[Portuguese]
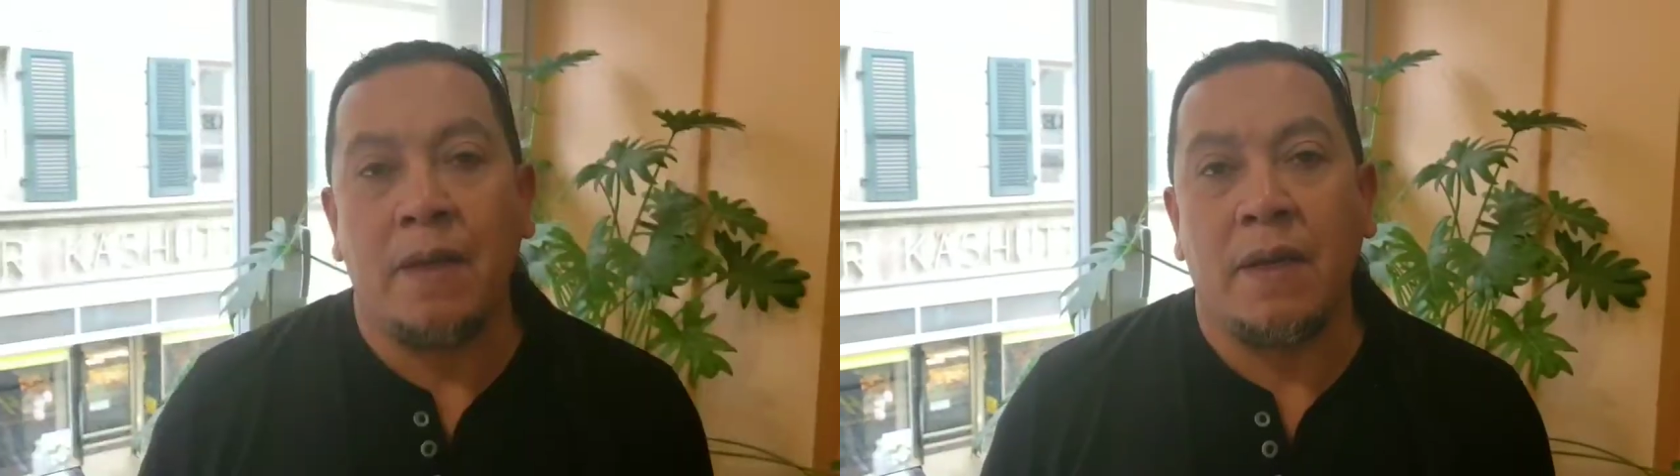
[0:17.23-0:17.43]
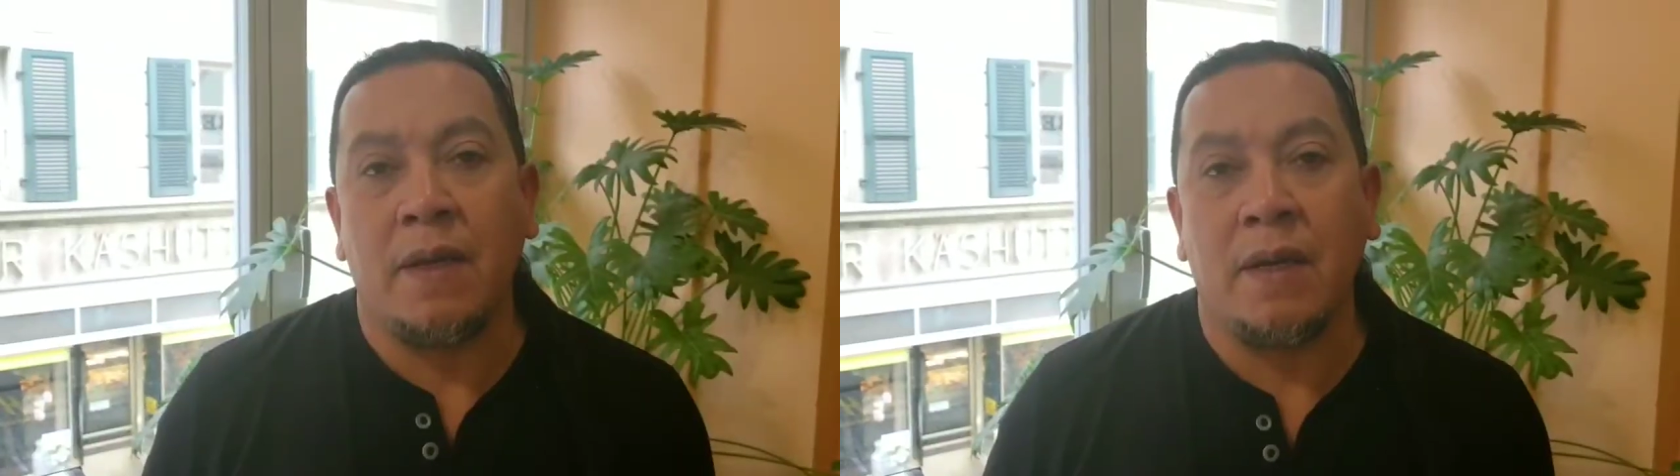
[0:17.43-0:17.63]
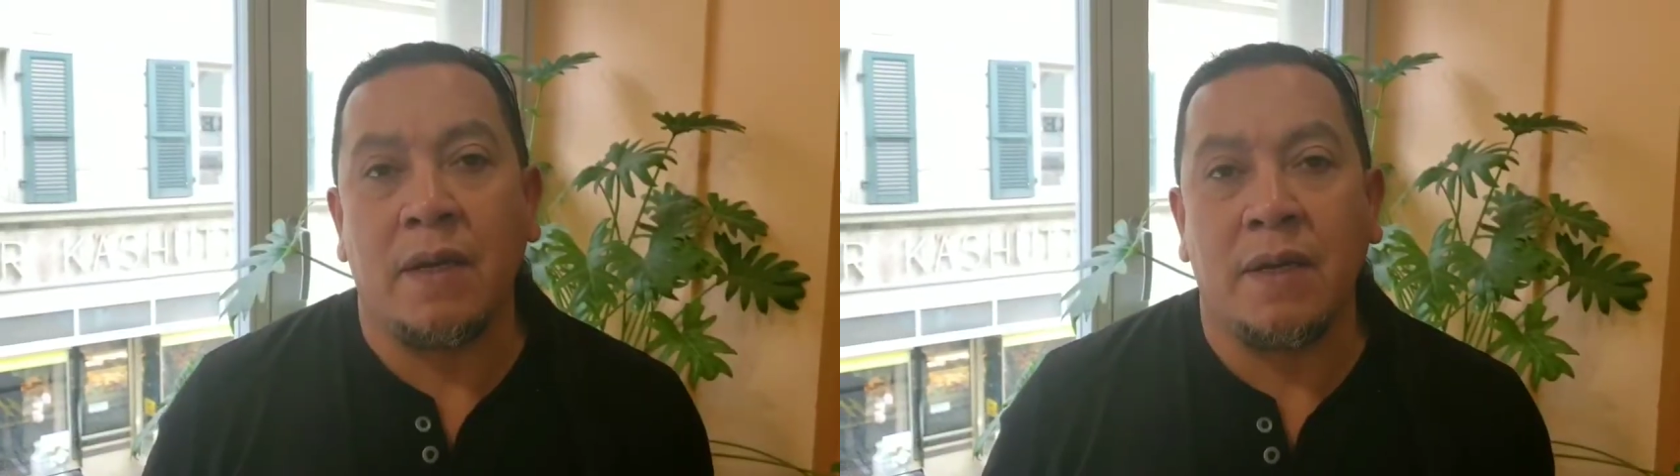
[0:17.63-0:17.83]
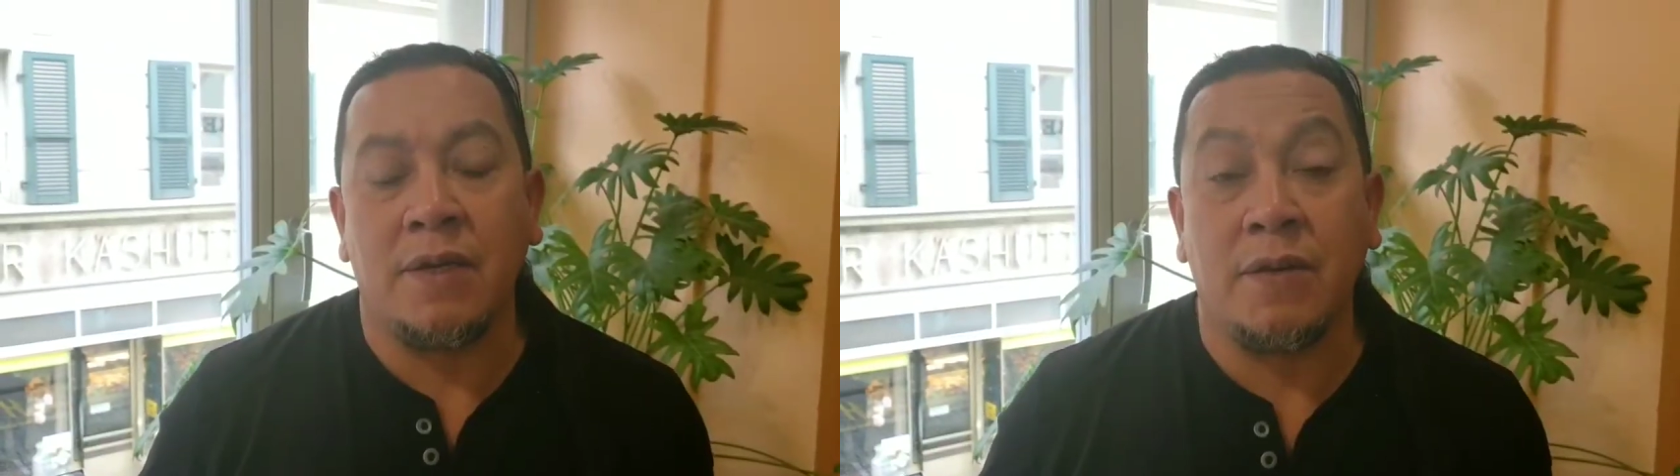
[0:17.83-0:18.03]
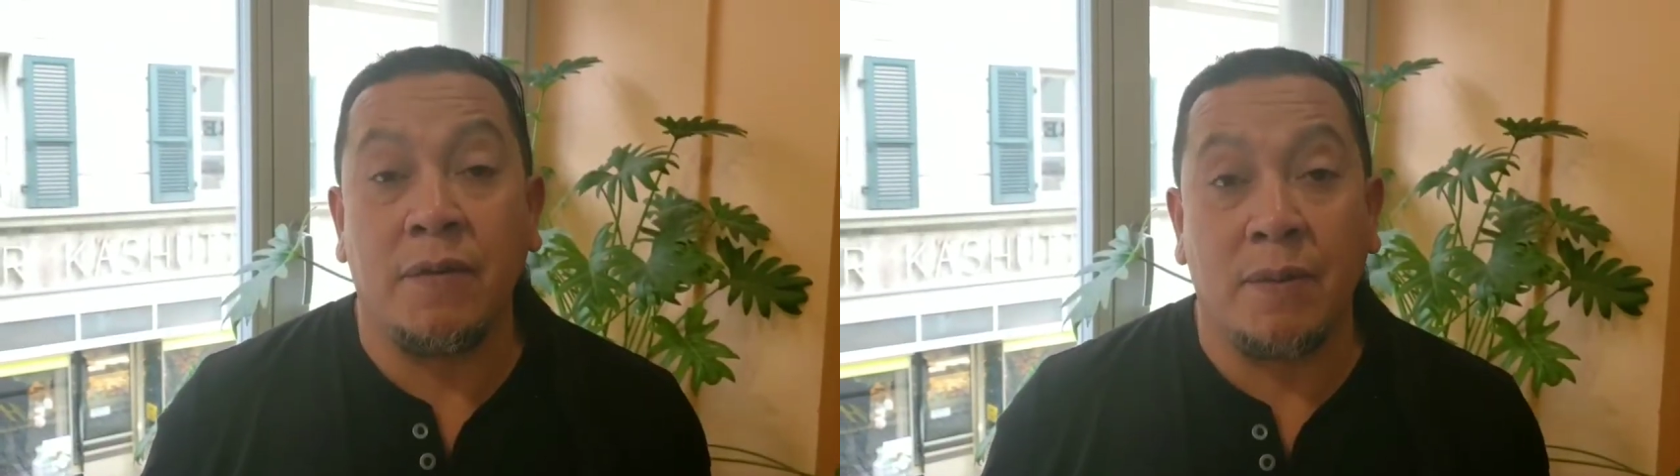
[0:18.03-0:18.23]
É,
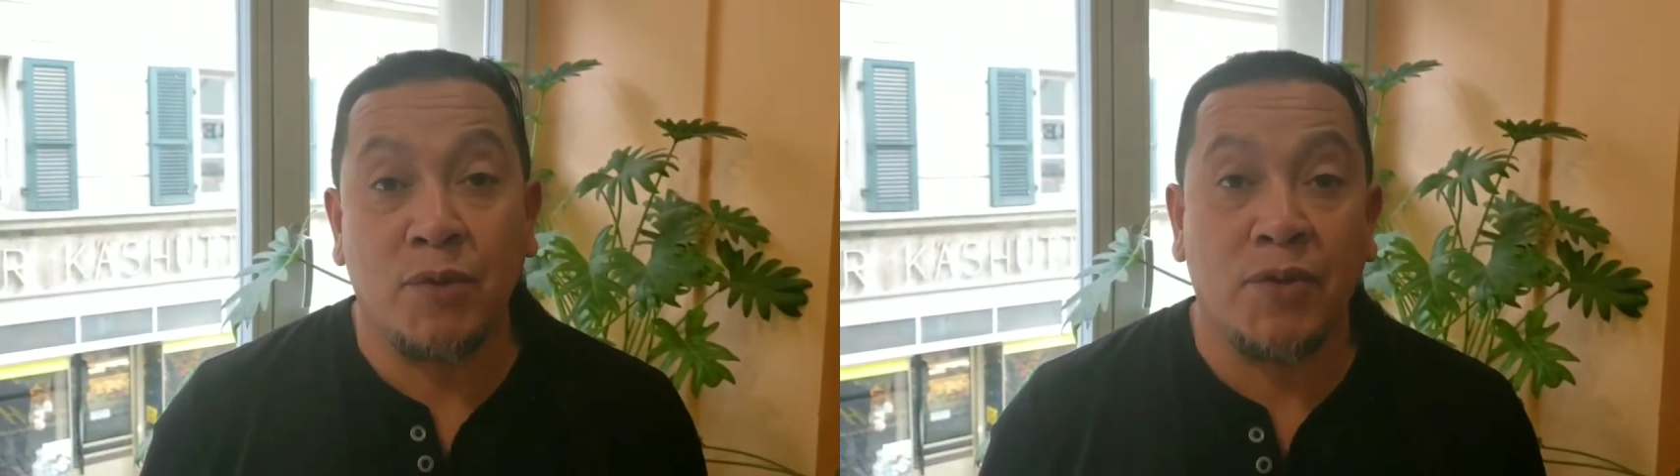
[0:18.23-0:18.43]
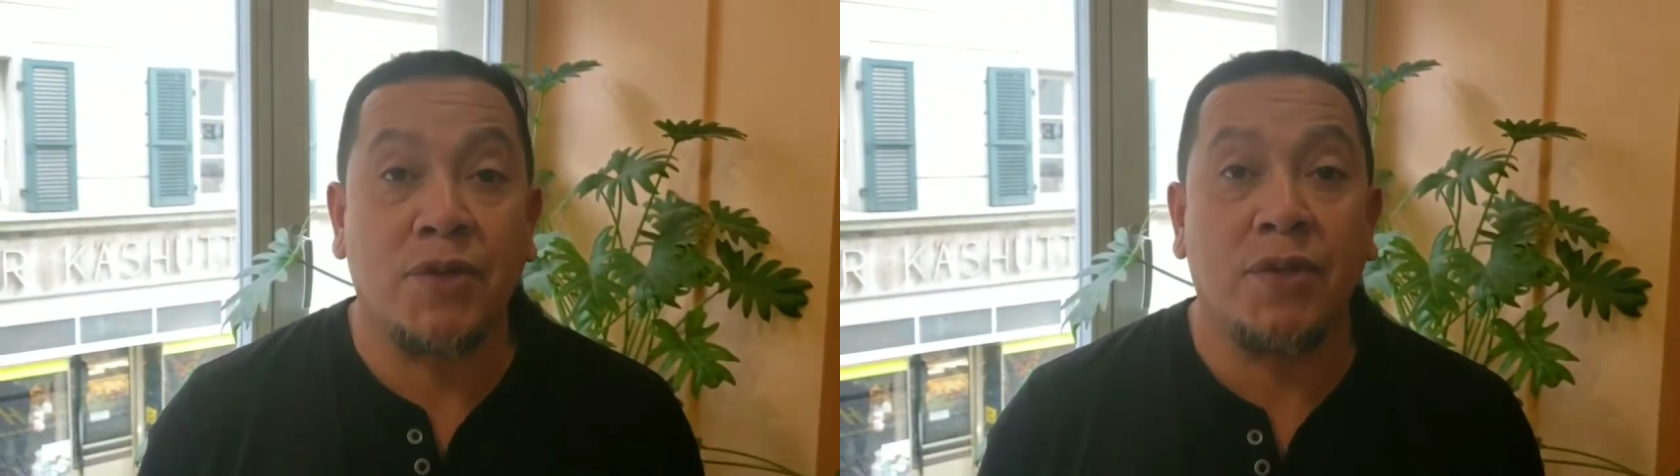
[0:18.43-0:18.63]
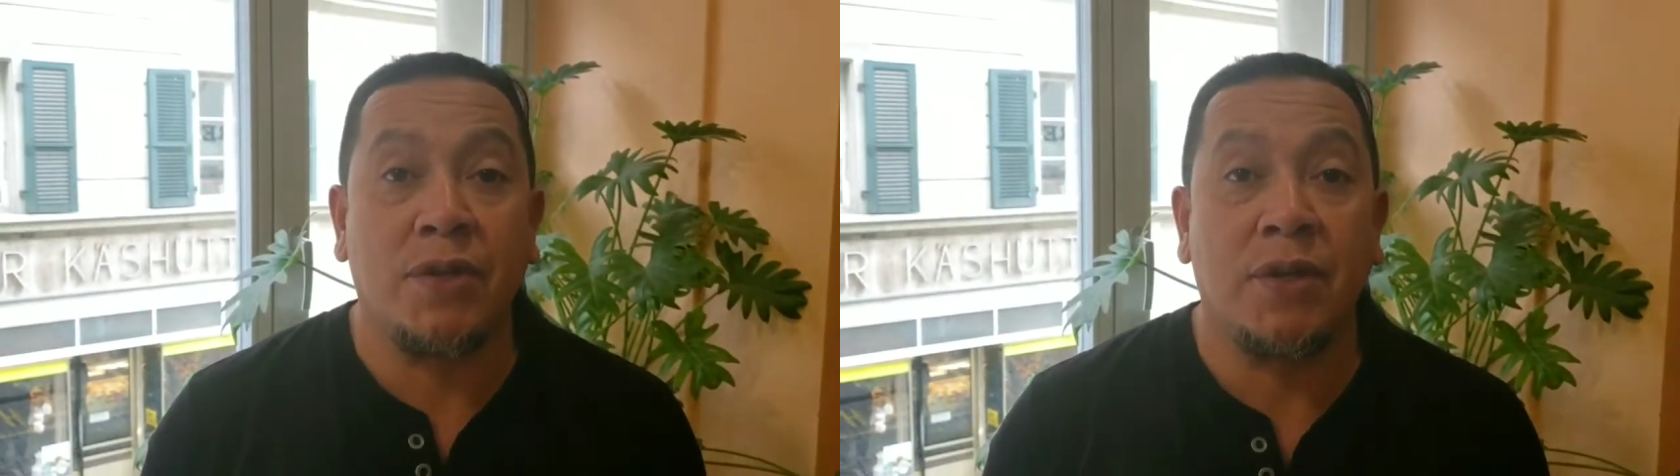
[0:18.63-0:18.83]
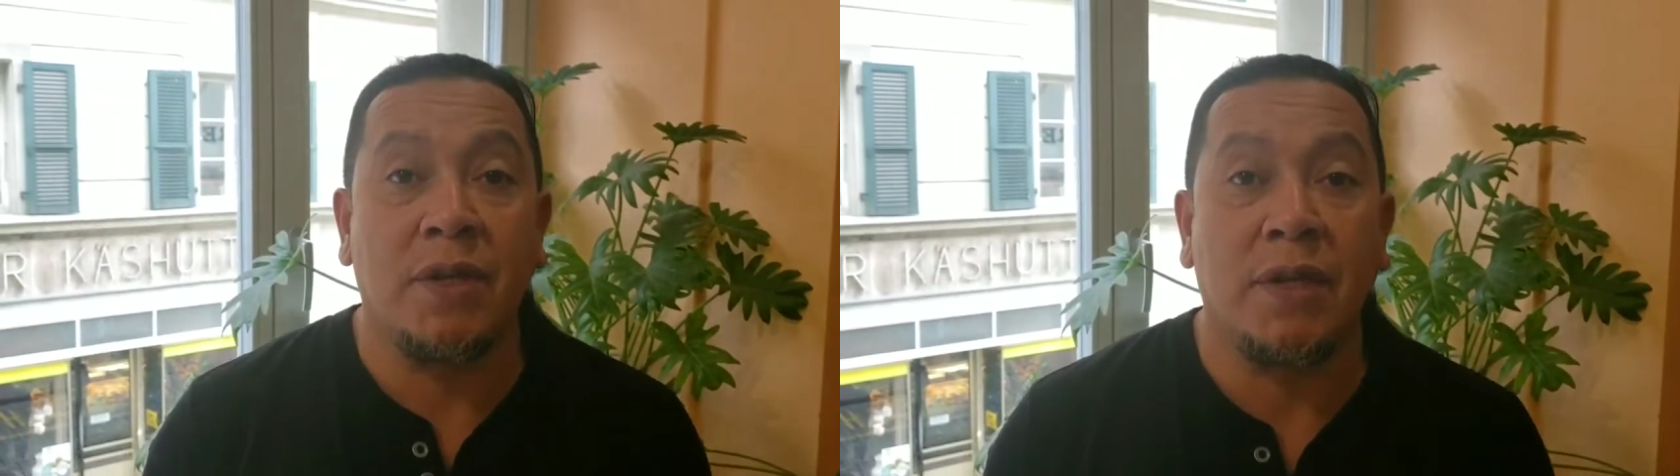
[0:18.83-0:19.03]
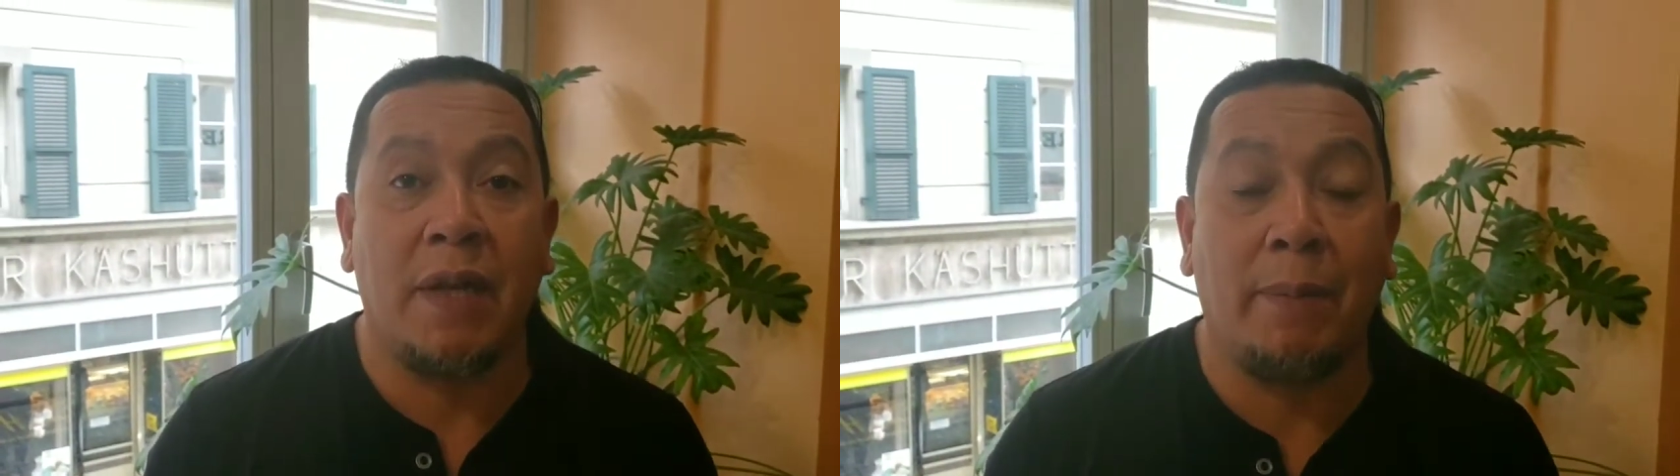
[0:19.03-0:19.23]
tivemos
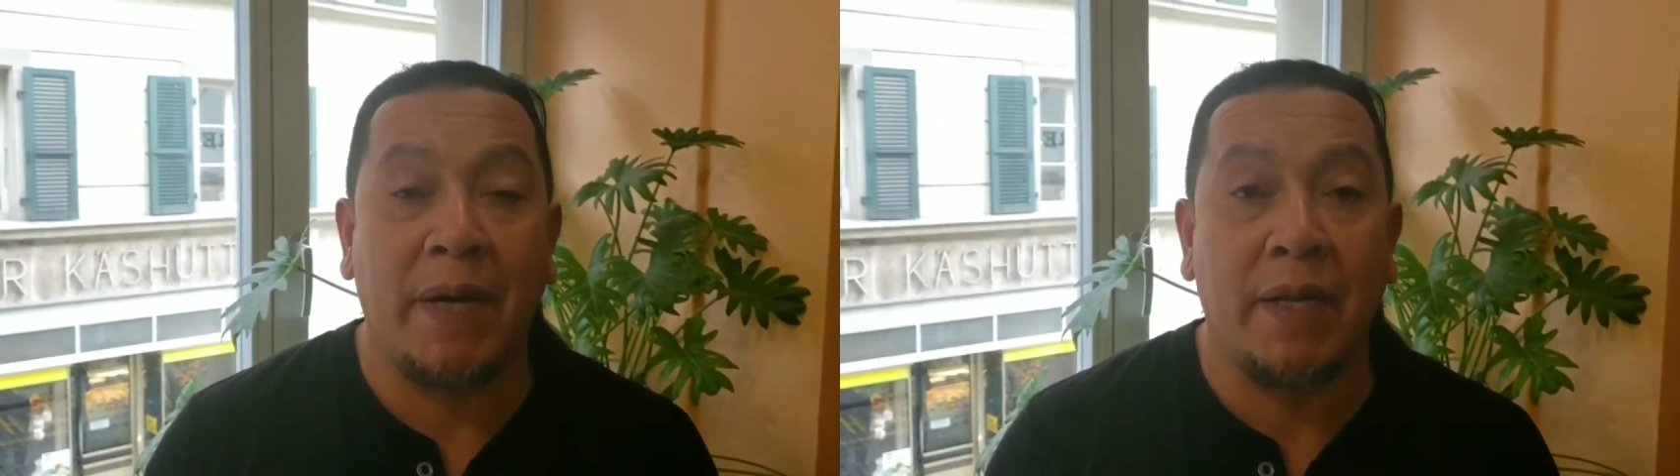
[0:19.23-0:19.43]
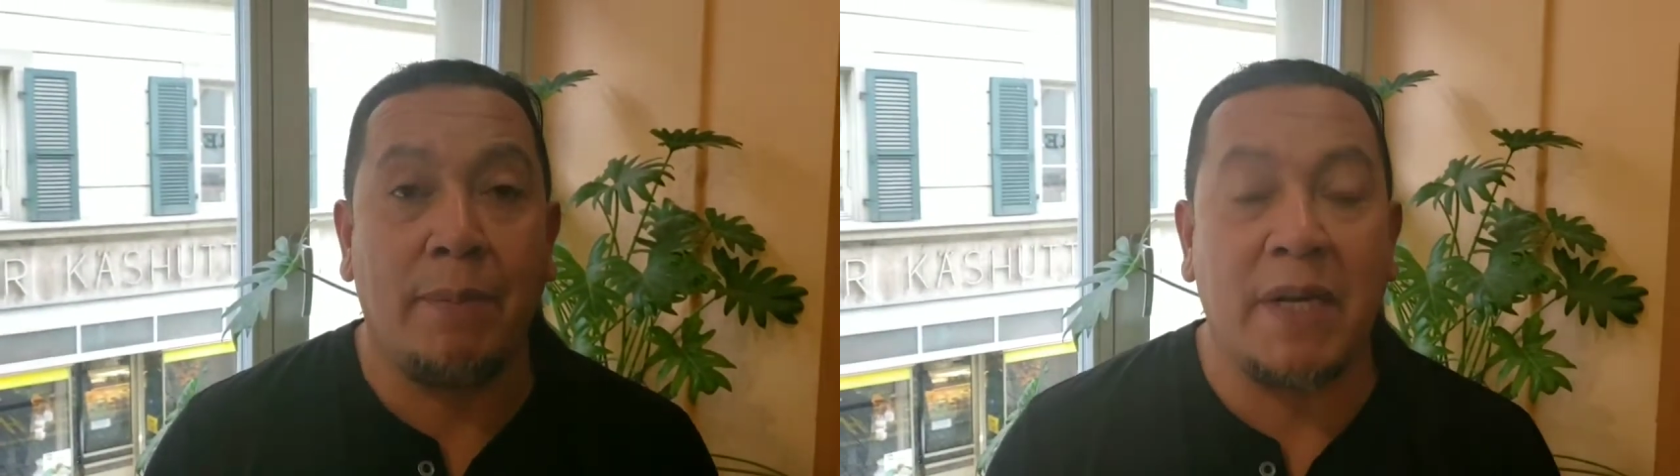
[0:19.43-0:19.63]
na parte da